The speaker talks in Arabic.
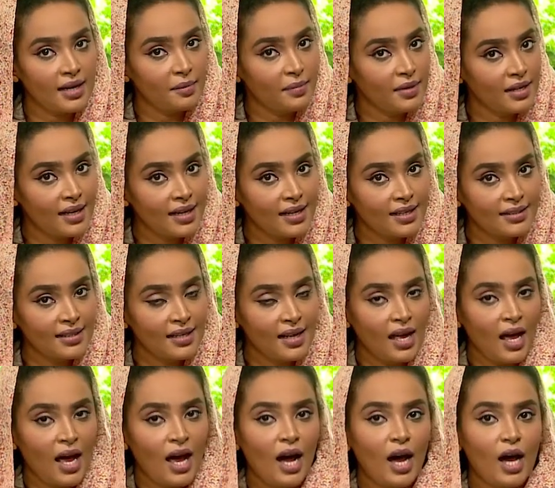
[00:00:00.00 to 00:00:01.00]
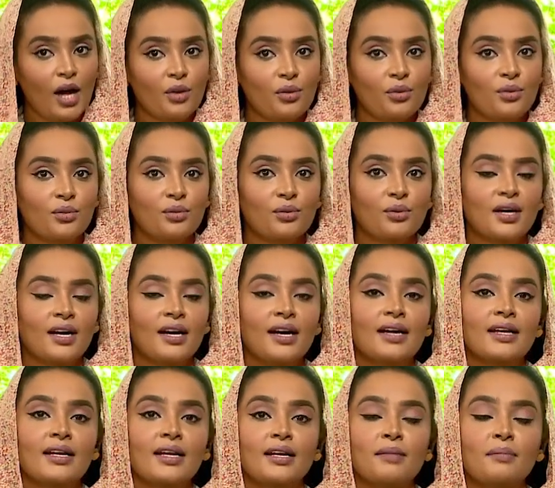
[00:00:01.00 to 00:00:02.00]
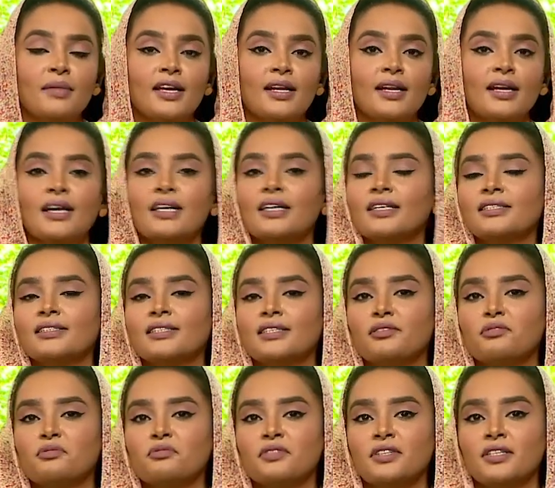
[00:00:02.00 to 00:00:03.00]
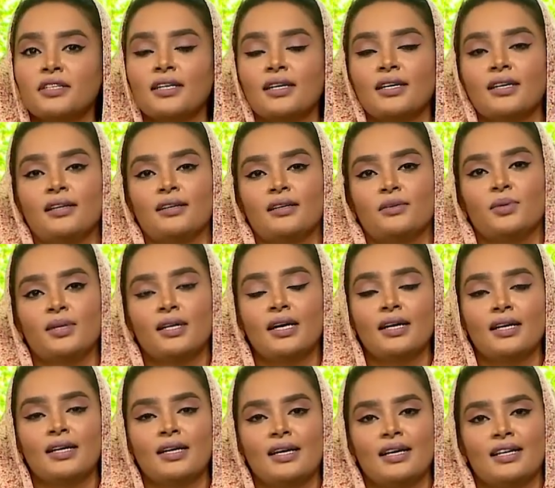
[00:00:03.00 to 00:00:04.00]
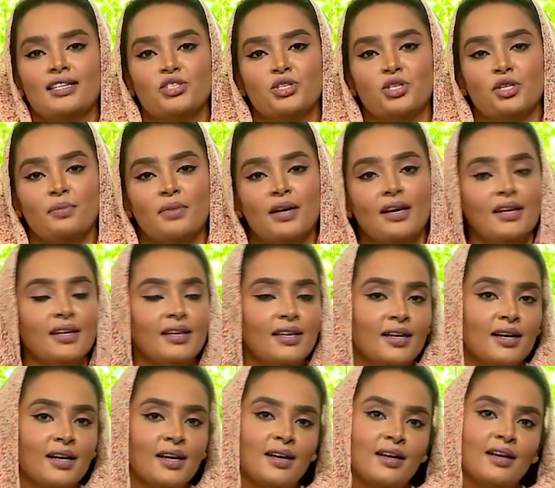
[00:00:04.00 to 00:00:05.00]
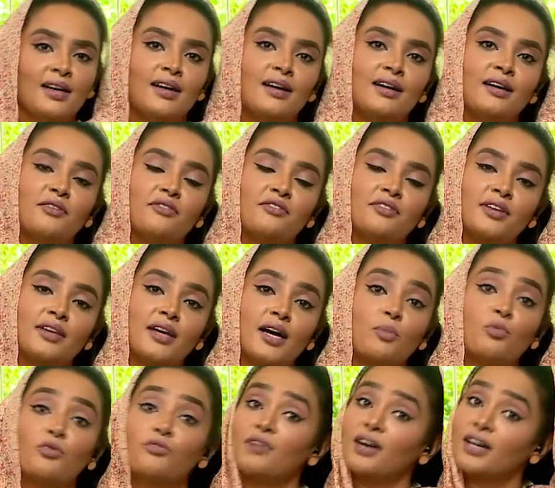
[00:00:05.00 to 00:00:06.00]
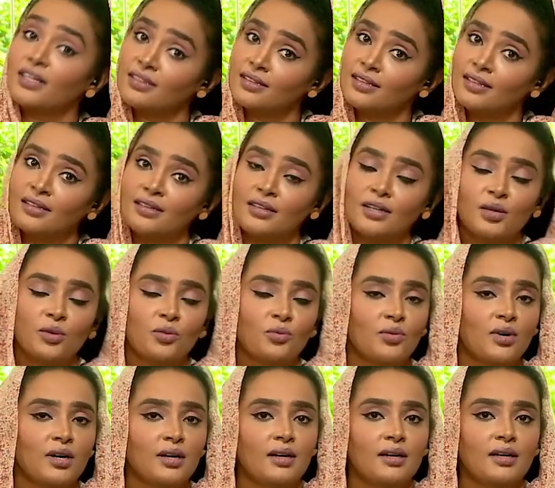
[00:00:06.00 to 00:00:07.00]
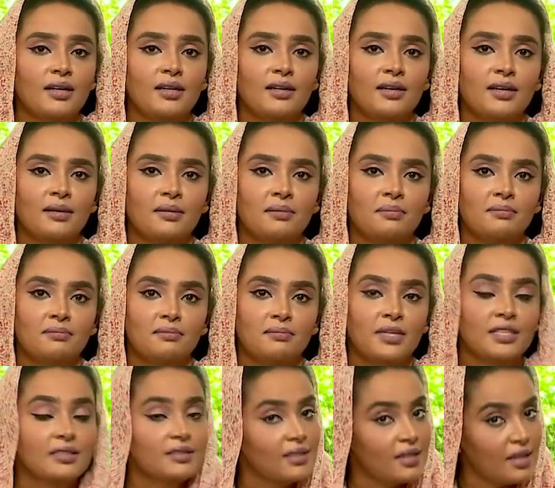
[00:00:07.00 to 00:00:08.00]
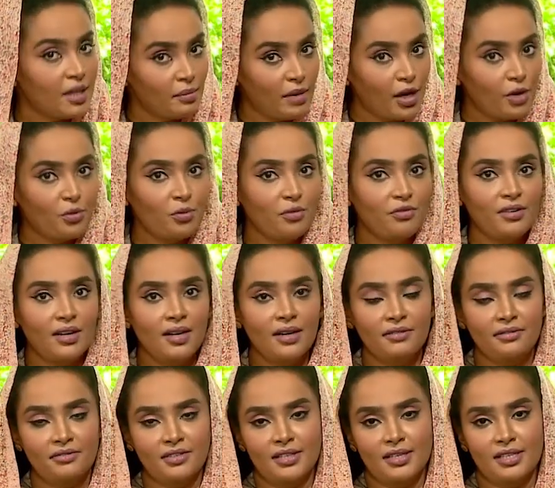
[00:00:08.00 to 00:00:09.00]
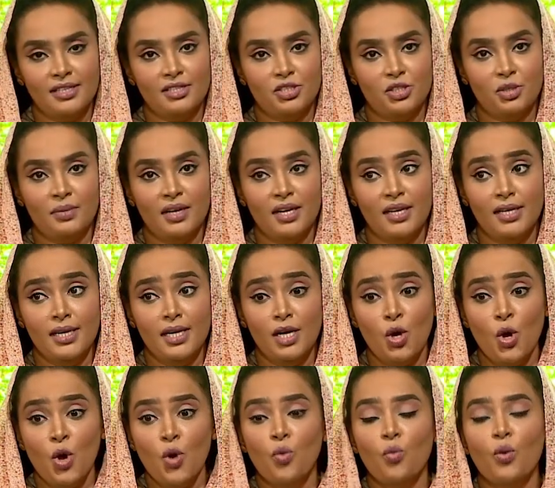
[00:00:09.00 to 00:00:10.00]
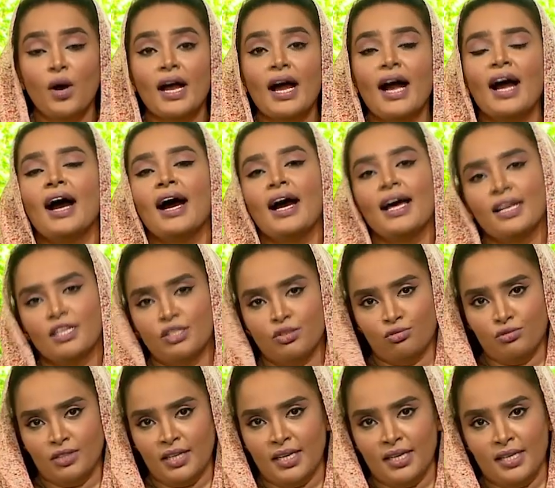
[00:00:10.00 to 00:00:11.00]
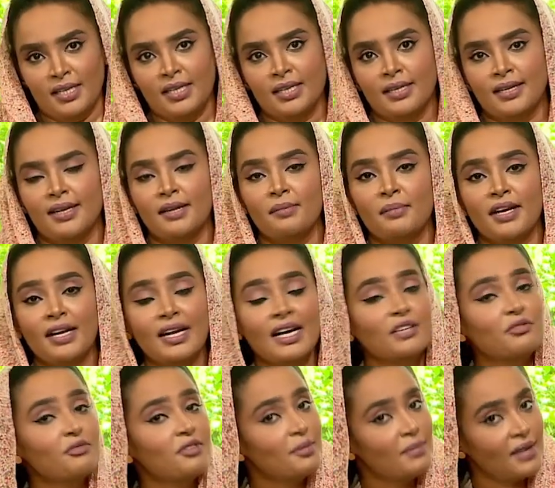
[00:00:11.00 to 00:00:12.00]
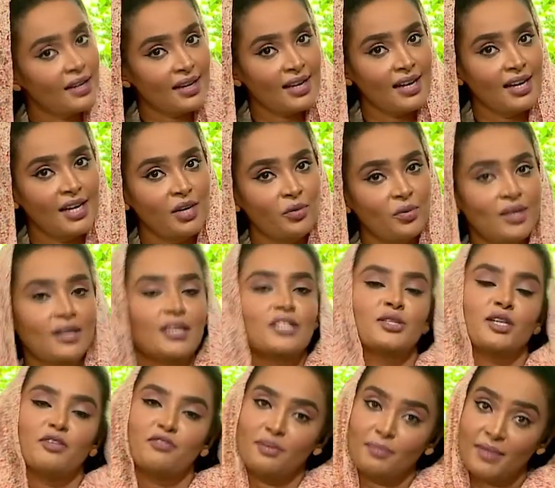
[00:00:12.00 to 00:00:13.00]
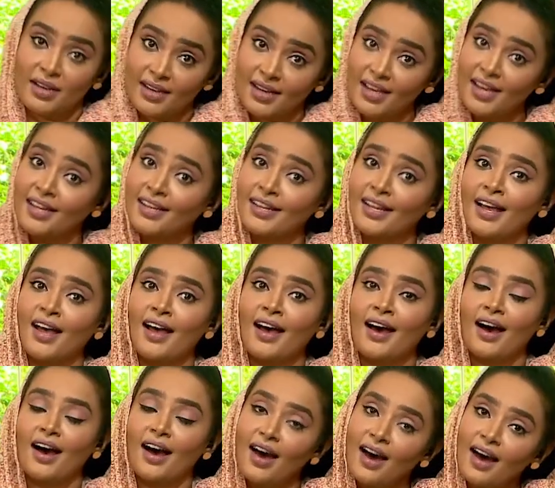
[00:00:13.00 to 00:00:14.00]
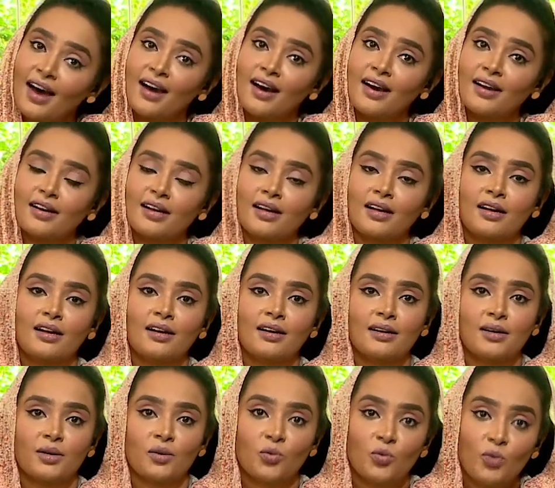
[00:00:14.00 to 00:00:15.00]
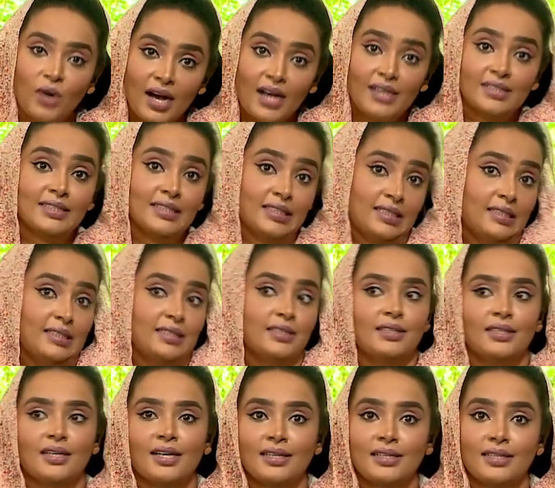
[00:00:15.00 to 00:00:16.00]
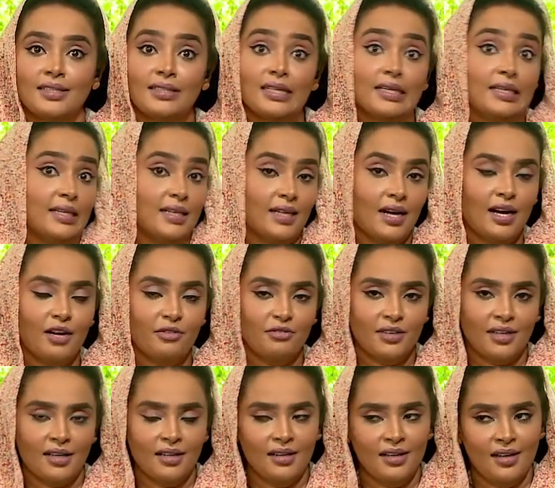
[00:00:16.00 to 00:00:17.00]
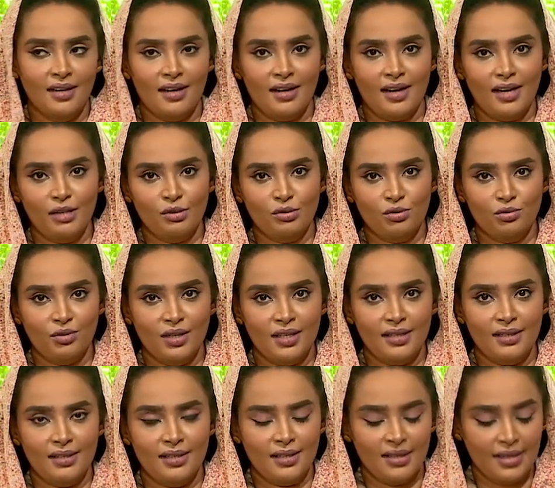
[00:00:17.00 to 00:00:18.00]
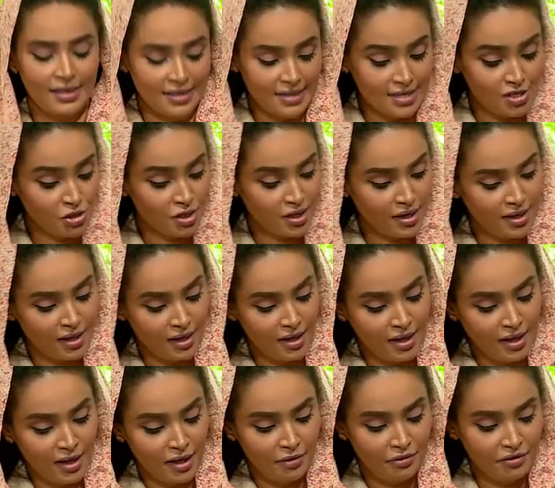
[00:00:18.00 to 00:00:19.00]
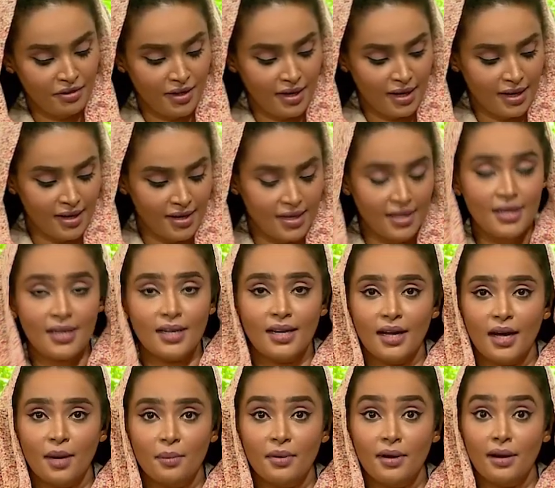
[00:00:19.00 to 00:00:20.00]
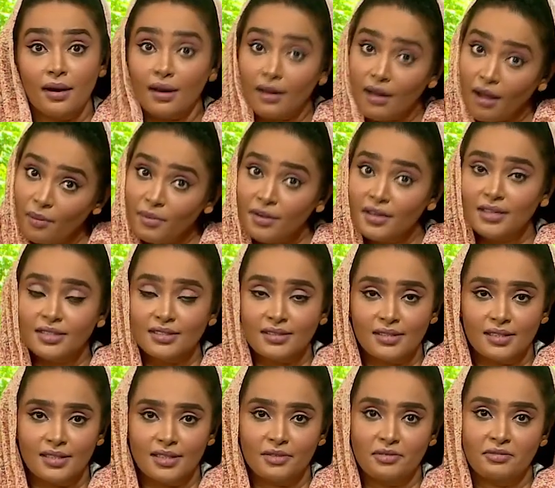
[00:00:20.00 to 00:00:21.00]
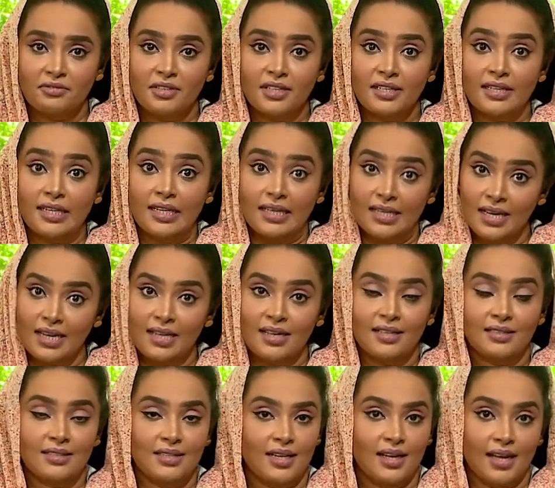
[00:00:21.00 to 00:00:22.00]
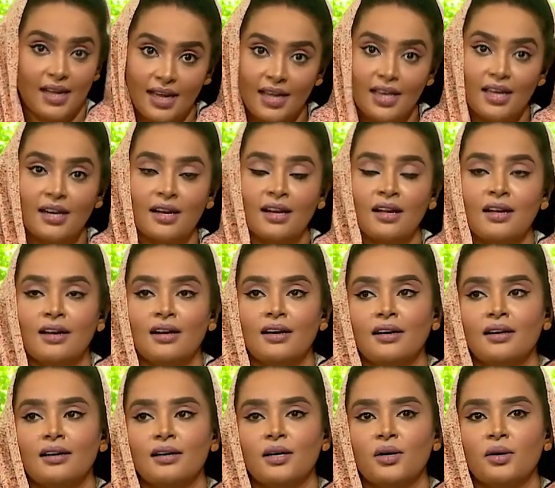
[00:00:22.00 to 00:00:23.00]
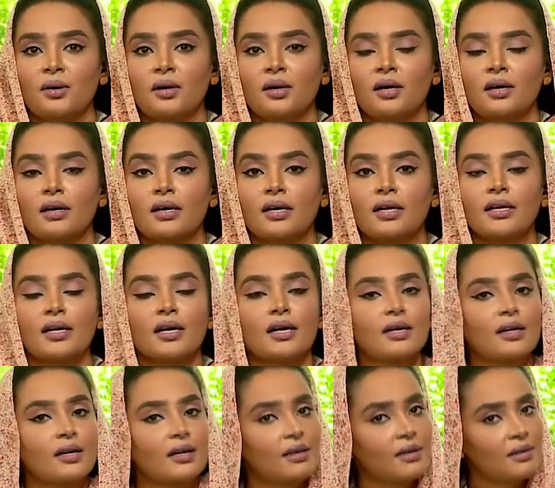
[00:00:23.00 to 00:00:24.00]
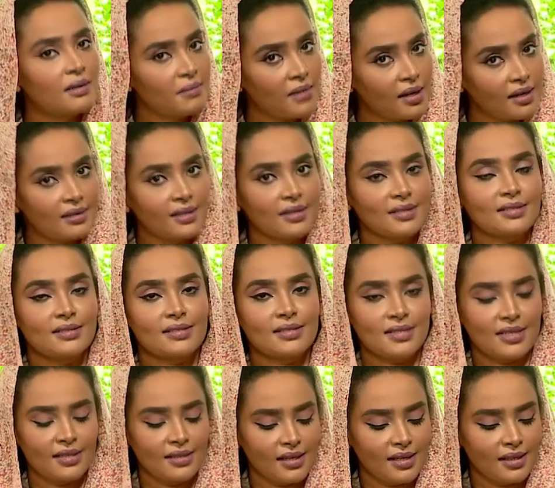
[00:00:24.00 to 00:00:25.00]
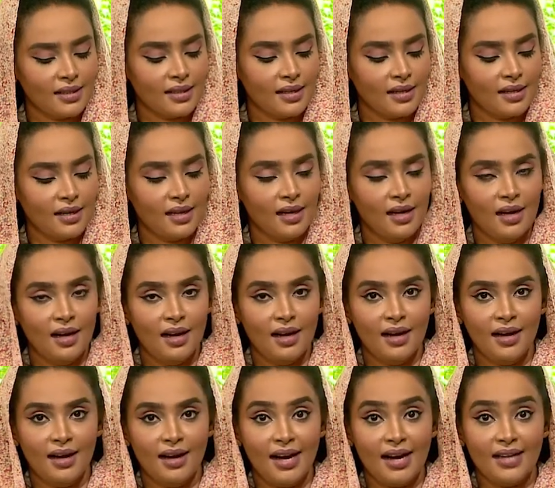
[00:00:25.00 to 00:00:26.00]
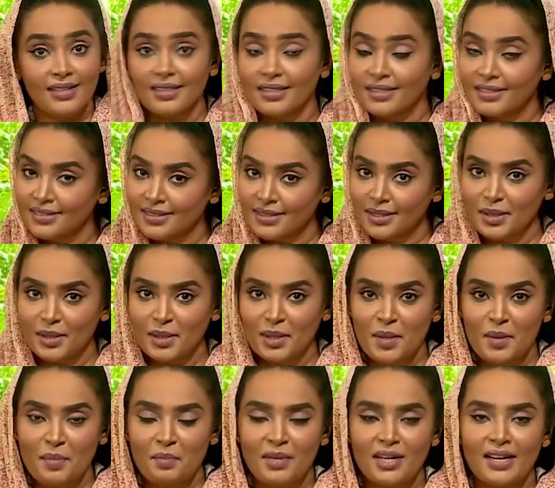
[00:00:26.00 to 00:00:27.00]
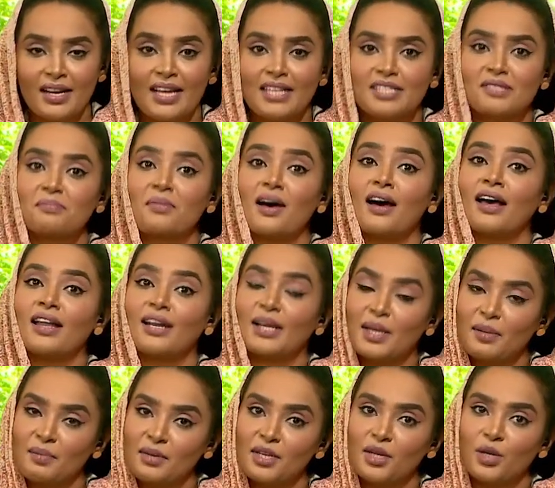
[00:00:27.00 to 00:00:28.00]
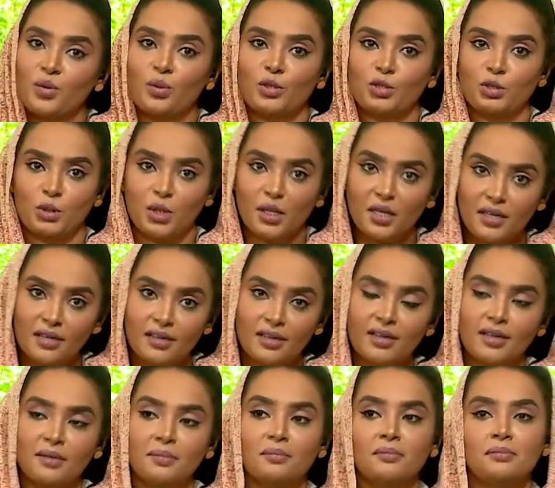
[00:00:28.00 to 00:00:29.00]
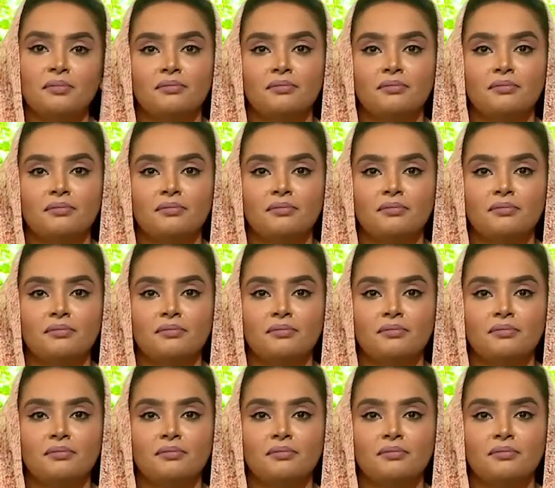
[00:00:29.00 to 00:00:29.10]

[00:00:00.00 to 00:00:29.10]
البلاد حيث كان الميلاد في الولاية الشمالية آه، في أبو فاطمة وهي منطقة معروفة في الشمالية وكحال السودانيين الميلاد في مكان والنشأة في مكان آخر آه، وهذه يعني دليل عافية حيث النشأة في النيل الأبيض في كنانة الخير آه، آه، كنانة أيضا صدرت لنا عدد من الأسماء الكبيرة والشهيرة